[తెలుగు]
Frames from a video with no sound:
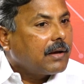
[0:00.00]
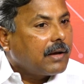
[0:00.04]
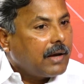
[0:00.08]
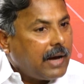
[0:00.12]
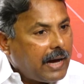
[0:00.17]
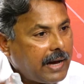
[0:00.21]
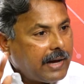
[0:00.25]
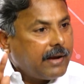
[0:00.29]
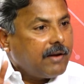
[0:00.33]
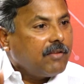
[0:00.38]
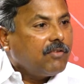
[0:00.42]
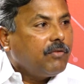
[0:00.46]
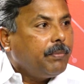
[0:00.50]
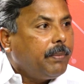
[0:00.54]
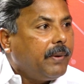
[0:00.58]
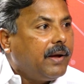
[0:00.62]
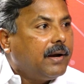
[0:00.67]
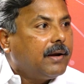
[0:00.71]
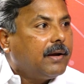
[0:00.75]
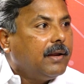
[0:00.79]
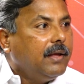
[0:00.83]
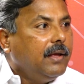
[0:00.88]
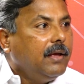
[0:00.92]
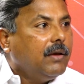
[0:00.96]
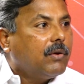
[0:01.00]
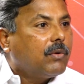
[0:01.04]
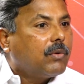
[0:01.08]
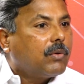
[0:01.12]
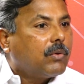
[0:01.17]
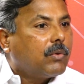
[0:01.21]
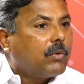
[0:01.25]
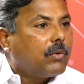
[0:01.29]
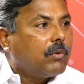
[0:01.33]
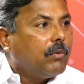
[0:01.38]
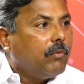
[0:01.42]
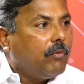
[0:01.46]
కాంగ్రెస్ పార్టీ
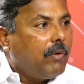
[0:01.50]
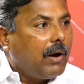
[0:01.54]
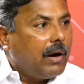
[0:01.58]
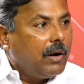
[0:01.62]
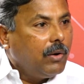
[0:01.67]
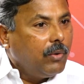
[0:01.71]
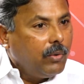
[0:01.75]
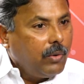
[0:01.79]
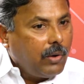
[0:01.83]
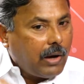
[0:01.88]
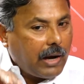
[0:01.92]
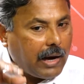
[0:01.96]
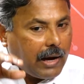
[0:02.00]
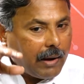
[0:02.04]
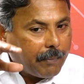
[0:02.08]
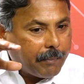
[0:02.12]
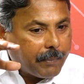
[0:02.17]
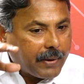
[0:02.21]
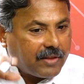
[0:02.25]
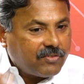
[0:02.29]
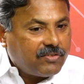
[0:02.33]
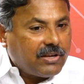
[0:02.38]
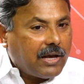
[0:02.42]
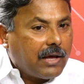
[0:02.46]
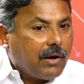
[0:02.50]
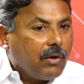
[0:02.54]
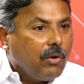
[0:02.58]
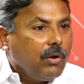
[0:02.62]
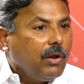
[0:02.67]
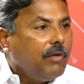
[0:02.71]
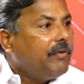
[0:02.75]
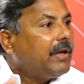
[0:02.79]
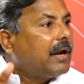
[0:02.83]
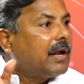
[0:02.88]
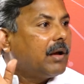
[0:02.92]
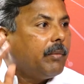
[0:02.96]
వాళ్ళు ఆ
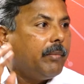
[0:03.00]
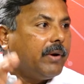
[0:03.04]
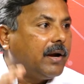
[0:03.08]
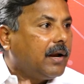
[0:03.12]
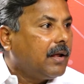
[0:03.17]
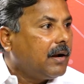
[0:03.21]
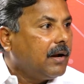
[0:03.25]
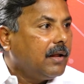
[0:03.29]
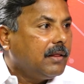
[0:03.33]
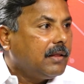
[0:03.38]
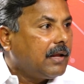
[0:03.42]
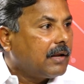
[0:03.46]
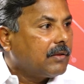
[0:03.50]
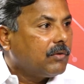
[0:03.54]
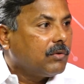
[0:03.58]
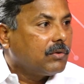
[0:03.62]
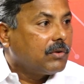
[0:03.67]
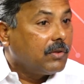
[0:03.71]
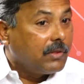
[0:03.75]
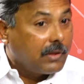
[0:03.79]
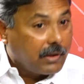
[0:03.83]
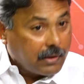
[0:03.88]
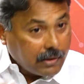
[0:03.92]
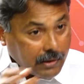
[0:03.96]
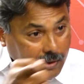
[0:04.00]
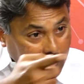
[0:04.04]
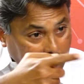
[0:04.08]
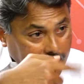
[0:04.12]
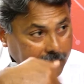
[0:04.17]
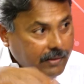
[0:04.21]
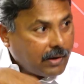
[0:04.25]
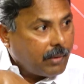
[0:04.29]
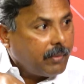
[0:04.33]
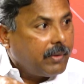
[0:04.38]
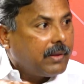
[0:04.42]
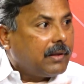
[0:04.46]
ప్రచారంలో వెనకబడ్డారనేది అర్థమవుతుంది
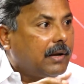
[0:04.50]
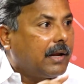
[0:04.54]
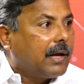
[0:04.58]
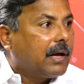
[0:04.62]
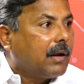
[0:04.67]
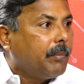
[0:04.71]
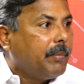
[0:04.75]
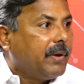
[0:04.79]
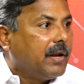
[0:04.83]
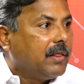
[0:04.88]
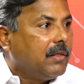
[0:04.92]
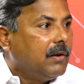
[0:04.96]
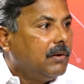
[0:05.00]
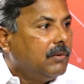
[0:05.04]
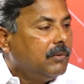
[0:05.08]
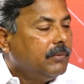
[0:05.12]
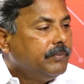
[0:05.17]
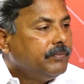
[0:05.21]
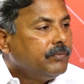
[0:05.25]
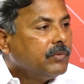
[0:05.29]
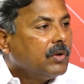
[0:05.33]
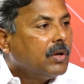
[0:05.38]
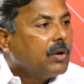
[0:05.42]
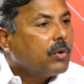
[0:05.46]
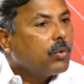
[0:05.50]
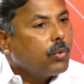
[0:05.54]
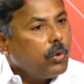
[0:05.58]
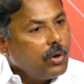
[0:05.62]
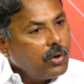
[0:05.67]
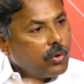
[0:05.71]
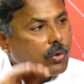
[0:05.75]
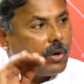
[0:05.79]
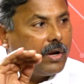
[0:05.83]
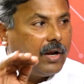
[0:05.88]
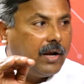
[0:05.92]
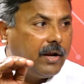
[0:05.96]
హైదరాబాద్ నగర పరిధిలో
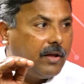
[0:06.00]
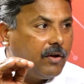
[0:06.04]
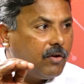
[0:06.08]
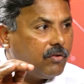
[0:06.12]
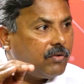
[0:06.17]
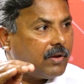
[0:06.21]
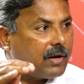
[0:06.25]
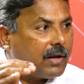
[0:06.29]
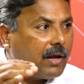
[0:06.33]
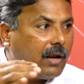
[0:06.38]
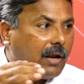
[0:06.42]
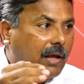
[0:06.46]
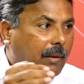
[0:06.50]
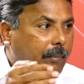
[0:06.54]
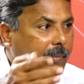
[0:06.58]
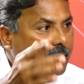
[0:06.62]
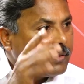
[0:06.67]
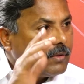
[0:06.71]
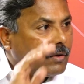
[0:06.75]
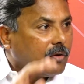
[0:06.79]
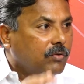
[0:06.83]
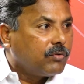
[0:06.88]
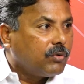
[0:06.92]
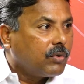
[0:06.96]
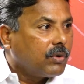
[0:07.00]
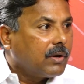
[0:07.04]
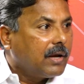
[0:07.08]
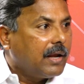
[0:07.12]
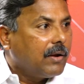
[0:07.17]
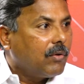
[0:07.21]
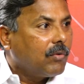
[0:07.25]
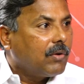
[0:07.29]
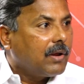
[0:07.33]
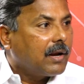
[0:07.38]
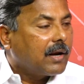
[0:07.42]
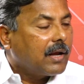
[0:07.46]
కొన్ని కొన్ని నియోజకవర్గాల్లో అభ్యర్థులు
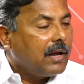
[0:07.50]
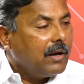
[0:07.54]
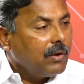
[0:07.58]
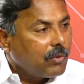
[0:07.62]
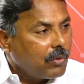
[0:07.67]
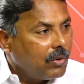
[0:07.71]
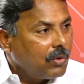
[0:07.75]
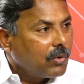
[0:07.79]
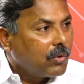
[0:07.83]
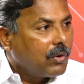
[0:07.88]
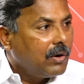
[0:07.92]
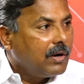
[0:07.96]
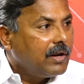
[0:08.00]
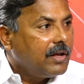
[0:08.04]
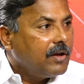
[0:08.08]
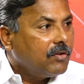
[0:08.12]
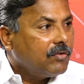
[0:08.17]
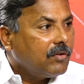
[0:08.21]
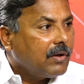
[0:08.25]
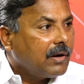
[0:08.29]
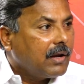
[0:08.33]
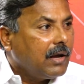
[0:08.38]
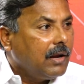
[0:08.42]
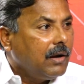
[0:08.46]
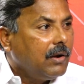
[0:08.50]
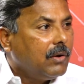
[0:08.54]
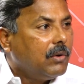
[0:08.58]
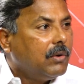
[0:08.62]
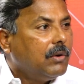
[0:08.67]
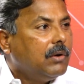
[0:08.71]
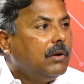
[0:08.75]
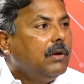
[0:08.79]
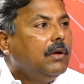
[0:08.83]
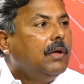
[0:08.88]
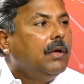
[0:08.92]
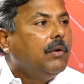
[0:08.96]
చురుగ్గానే ఉన్నారు కానీ కొన్ని కొన్ని నియోజకవర్గాల్లో
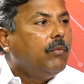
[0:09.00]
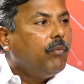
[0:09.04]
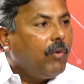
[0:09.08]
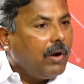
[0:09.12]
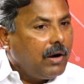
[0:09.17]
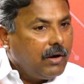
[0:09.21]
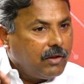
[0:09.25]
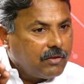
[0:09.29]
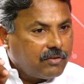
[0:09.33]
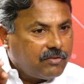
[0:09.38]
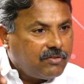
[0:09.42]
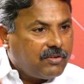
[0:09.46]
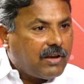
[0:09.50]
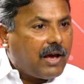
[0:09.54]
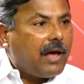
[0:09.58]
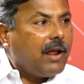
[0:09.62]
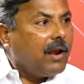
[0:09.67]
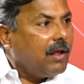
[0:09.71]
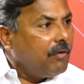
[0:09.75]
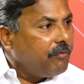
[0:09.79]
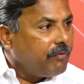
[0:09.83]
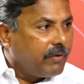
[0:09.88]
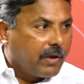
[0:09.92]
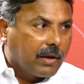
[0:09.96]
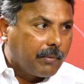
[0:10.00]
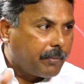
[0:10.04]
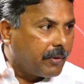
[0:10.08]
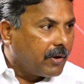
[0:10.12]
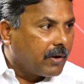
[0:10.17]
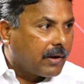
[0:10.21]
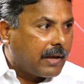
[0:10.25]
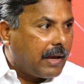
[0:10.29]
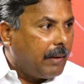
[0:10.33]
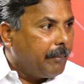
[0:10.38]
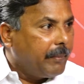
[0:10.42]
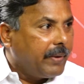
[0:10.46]
వాళ్ళు చాలా వీక్
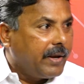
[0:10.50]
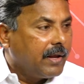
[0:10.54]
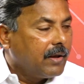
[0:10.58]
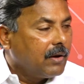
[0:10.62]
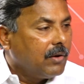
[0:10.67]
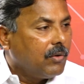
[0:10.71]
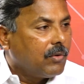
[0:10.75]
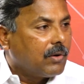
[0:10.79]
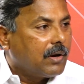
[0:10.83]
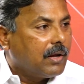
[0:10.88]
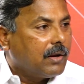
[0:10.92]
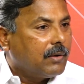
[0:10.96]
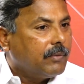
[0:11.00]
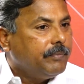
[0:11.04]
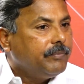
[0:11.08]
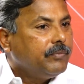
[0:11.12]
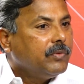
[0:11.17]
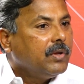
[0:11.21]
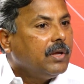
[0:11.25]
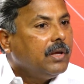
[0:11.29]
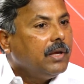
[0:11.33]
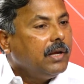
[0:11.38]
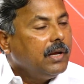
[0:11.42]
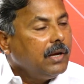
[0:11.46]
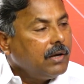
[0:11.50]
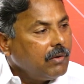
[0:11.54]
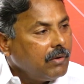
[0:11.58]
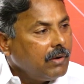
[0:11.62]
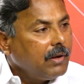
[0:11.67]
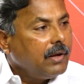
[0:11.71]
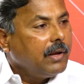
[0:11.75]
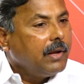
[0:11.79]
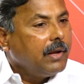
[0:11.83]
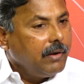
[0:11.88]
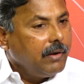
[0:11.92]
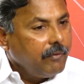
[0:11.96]
క్యాంపెయినింగ్లో ఉన్నారు ఇటు
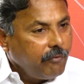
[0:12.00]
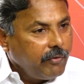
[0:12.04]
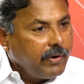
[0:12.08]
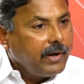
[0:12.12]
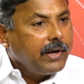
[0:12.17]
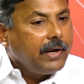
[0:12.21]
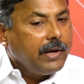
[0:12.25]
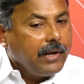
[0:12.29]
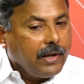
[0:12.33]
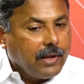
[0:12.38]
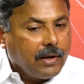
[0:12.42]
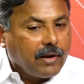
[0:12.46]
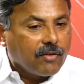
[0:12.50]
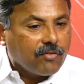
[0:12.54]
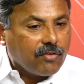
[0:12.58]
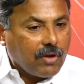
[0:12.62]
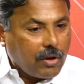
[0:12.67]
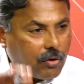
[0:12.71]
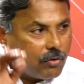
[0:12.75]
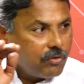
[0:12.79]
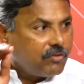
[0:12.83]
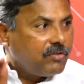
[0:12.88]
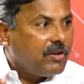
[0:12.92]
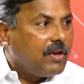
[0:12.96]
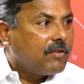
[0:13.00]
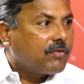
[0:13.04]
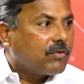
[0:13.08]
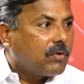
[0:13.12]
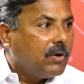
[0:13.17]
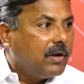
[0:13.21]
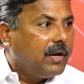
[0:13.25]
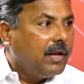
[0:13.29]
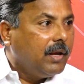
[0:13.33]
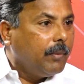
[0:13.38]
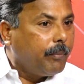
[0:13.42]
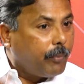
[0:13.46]
వీటిని రిజాల్వ్
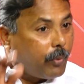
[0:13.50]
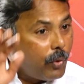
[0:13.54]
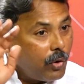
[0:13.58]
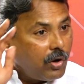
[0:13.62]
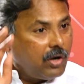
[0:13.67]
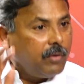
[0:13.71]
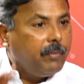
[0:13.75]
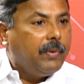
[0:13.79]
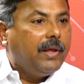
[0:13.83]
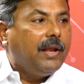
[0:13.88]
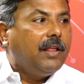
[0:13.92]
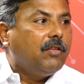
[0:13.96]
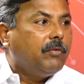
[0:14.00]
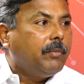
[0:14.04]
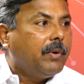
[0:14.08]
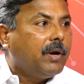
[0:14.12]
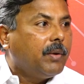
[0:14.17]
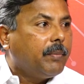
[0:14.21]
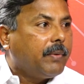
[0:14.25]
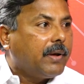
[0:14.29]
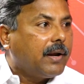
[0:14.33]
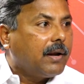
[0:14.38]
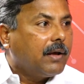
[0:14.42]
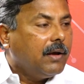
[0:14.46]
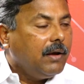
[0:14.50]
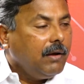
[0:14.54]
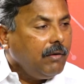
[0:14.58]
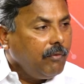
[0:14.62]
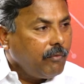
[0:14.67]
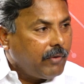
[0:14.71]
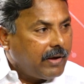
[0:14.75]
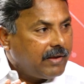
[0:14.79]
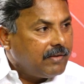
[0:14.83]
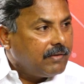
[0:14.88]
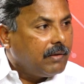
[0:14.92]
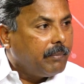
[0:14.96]
చేసుకొని పోల్ మేనేజ్మెంట్ పరంగా
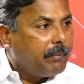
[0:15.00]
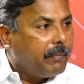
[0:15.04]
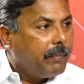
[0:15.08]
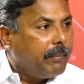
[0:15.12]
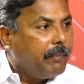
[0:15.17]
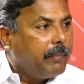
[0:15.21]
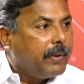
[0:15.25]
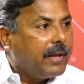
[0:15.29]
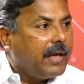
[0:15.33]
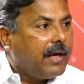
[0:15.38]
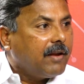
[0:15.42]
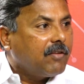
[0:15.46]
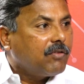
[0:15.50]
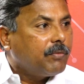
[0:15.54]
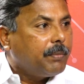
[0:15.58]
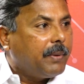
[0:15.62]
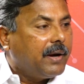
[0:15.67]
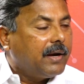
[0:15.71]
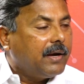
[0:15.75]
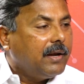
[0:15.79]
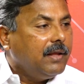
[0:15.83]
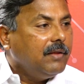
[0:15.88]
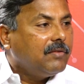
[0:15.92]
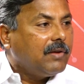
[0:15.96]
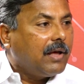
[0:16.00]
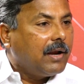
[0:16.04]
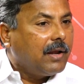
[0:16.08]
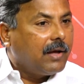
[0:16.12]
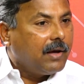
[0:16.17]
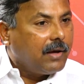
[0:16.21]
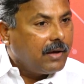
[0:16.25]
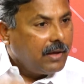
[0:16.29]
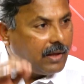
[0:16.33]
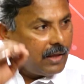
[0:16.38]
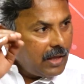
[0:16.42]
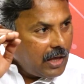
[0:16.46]
వై బీఆర్ఎస్ పార్టీ చాలా
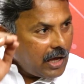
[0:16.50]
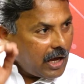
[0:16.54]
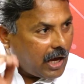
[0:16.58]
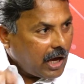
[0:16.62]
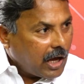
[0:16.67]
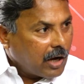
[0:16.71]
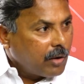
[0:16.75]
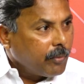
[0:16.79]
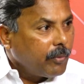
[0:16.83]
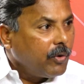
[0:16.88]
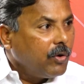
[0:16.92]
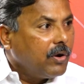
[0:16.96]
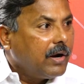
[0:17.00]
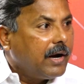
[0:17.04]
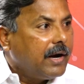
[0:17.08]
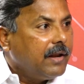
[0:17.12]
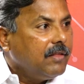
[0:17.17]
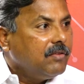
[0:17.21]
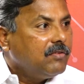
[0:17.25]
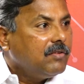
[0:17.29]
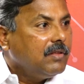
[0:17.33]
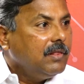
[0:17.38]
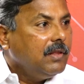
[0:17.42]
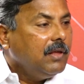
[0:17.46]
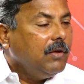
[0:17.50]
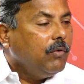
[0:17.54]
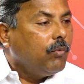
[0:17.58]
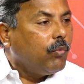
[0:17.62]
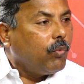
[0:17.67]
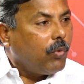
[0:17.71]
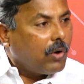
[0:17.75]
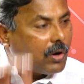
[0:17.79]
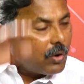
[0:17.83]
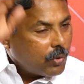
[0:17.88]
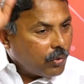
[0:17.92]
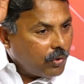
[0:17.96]
అనుభవం గడించింది
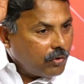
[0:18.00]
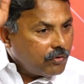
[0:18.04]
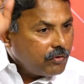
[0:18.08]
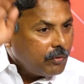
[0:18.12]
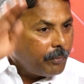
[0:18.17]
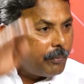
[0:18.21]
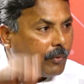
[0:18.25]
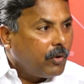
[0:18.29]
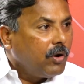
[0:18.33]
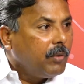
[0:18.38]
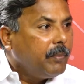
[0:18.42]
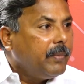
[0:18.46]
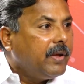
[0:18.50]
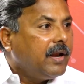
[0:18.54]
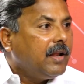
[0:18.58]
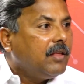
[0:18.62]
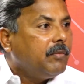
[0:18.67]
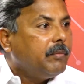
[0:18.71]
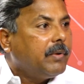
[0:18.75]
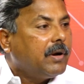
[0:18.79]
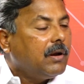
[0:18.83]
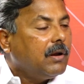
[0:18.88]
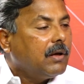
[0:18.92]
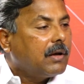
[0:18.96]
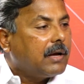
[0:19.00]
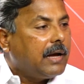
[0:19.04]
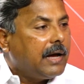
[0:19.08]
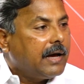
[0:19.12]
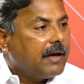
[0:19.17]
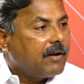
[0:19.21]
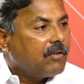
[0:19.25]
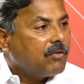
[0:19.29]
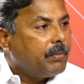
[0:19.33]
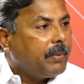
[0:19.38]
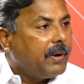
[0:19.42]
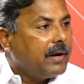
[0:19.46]
ఒకరోజు పోల్ మేనేజ్మెంట్లో
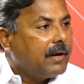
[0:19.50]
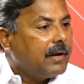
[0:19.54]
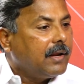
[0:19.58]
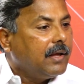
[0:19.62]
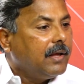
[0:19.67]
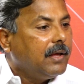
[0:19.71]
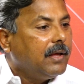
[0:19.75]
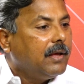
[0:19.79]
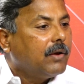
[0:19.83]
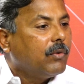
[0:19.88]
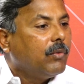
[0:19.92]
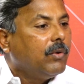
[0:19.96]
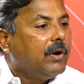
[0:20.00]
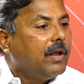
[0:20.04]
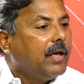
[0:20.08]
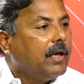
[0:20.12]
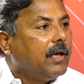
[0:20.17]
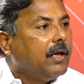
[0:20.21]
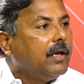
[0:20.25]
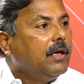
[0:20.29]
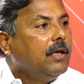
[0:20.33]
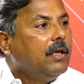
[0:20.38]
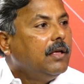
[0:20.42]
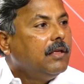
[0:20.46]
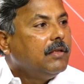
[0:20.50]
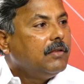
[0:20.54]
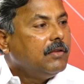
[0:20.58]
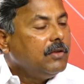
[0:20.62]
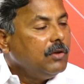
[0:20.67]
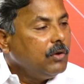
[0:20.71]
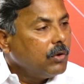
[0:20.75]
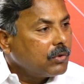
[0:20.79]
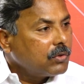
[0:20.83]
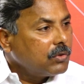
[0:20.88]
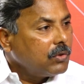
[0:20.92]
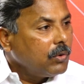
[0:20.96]
కాంగ్రెస్ పార్టీ ఉండే
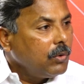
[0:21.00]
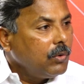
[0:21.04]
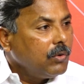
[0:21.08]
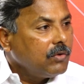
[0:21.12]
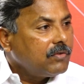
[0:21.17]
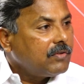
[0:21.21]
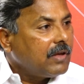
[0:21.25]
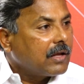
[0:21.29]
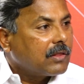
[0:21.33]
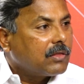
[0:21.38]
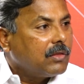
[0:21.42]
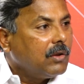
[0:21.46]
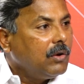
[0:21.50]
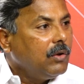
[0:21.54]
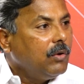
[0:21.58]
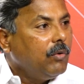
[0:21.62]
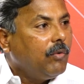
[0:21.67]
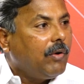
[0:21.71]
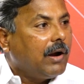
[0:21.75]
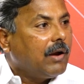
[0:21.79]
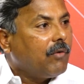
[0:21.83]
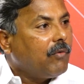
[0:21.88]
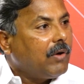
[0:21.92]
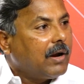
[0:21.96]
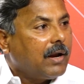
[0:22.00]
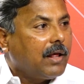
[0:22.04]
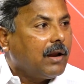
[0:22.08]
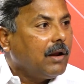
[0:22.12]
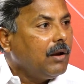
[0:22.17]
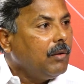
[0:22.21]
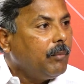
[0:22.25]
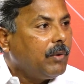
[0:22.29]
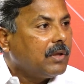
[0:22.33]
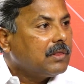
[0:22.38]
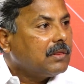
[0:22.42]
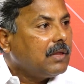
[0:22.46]
యుక్తులు శక్తులు వాళ్ళ
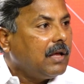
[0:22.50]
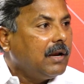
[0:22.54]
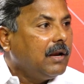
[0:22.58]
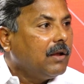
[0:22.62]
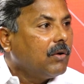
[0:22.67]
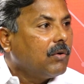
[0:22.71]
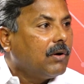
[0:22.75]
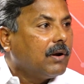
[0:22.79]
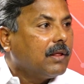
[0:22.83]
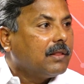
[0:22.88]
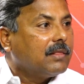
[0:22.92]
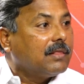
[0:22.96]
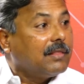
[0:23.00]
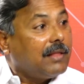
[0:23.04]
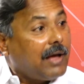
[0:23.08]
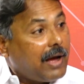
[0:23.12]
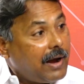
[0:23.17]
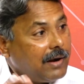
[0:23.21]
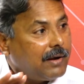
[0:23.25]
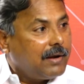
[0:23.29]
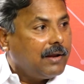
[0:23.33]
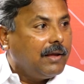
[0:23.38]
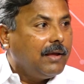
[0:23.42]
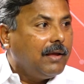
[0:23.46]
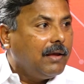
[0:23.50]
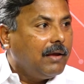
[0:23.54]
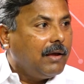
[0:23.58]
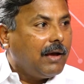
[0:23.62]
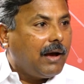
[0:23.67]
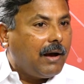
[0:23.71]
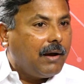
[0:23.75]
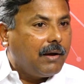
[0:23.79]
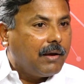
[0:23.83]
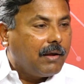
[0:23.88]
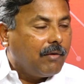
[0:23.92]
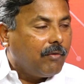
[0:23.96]
వనరులు మొత్తాన్ని కూడా దాటి
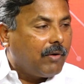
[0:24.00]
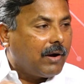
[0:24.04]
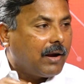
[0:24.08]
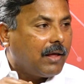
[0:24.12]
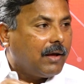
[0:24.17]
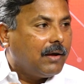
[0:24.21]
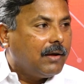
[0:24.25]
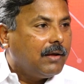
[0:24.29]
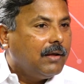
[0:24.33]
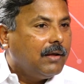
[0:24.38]
ఇవాళ